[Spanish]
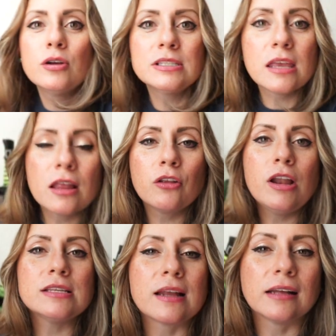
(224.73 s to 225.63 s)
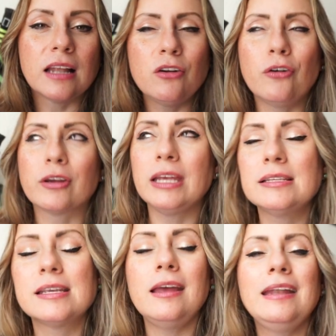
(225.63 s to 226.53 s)
yo enseñándoles el catálogo
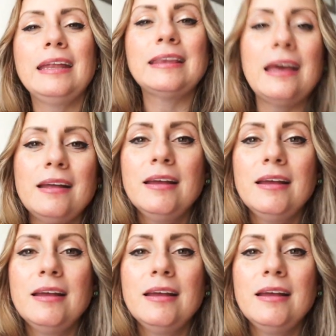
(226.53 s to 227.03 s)
15, neta,